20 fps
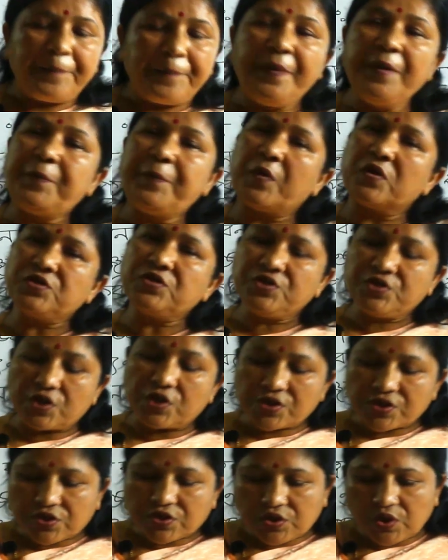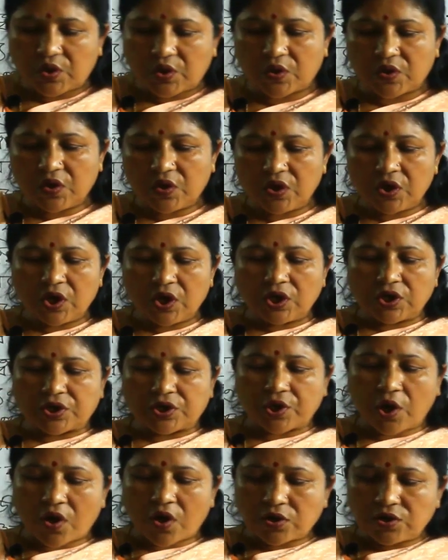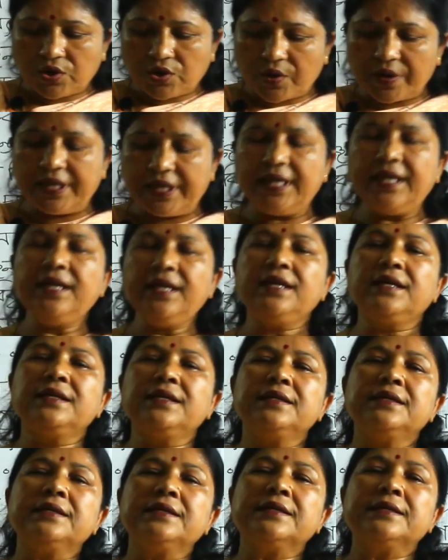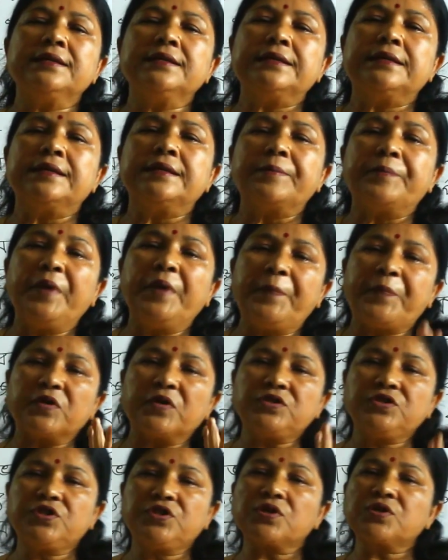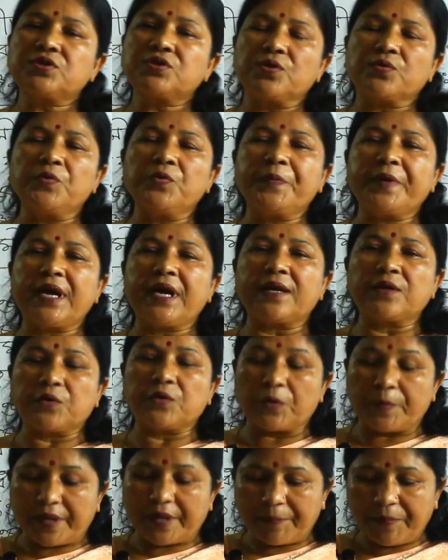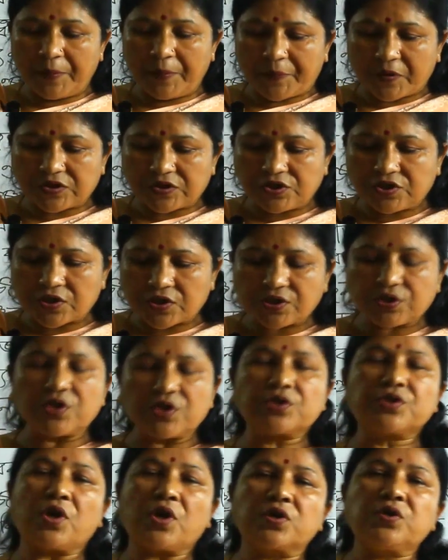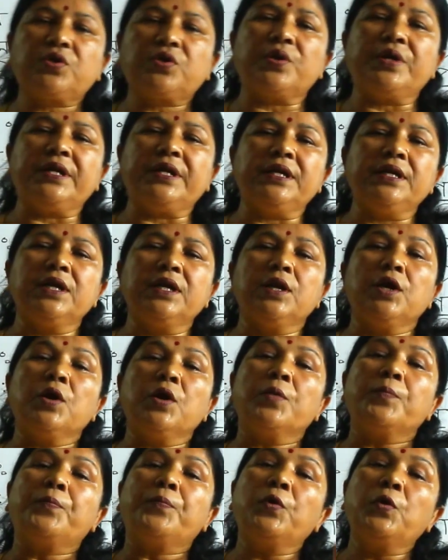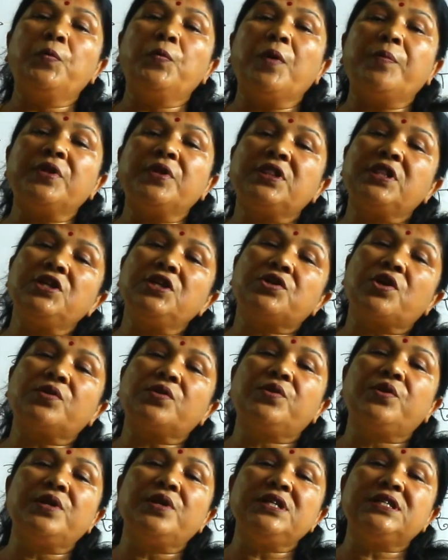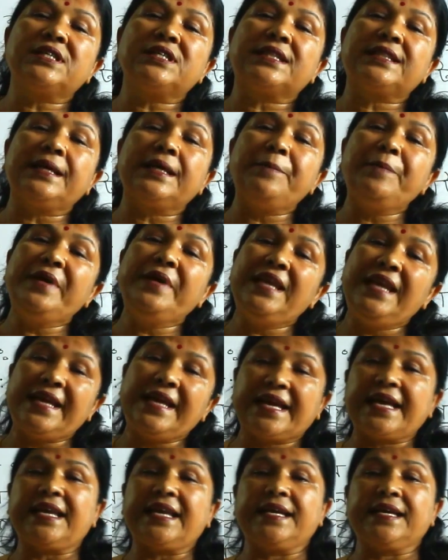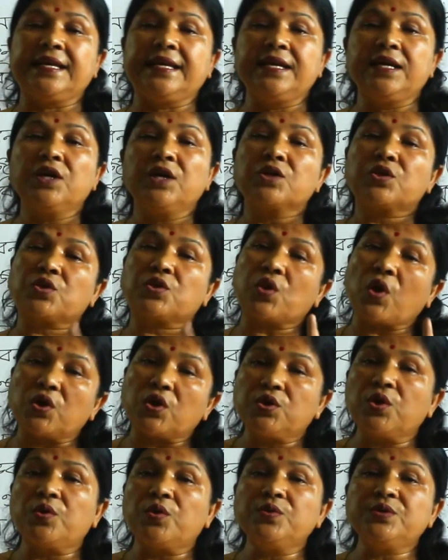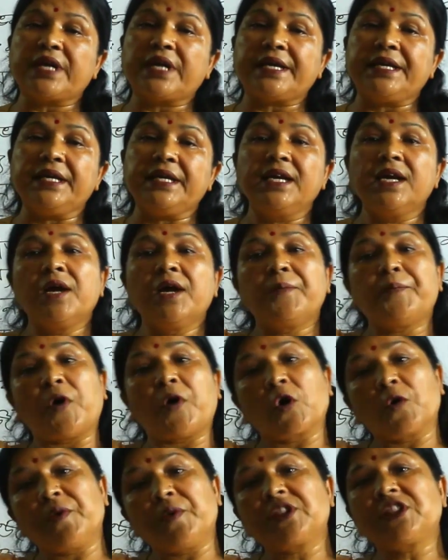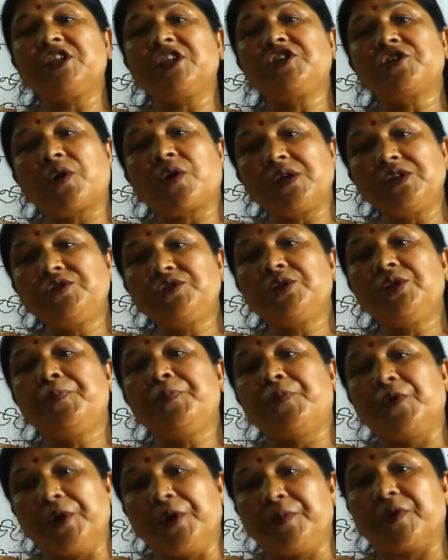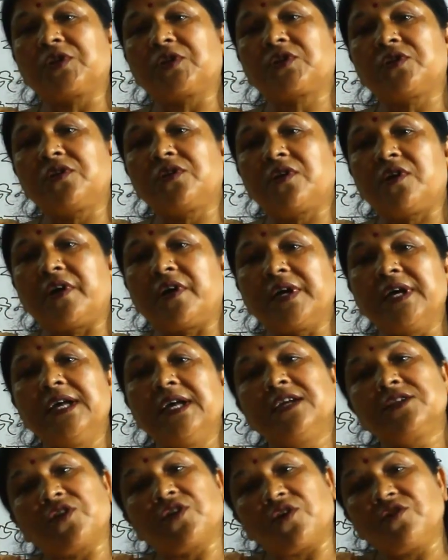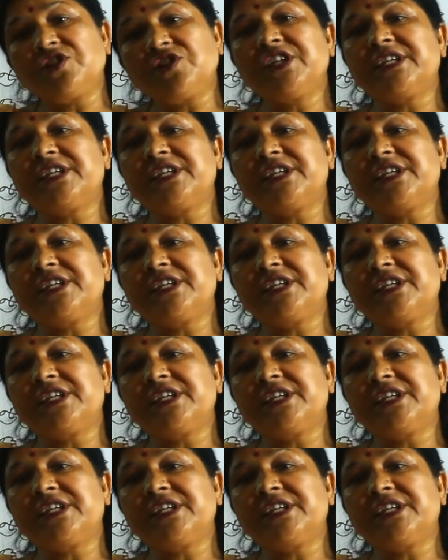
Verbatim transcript: বিপর্যস্ত স্বরধ্বনি বিপর্যস্ত খুব খেয়াল করবে বিপর্যস্ত স্বরধ্বনি পূর্ববর্তী শব্দনির সাথে মিলে গেলে তদ অনুযায়ী পরবর্তী স্বরের যদি পরিবর্তন হয় তখন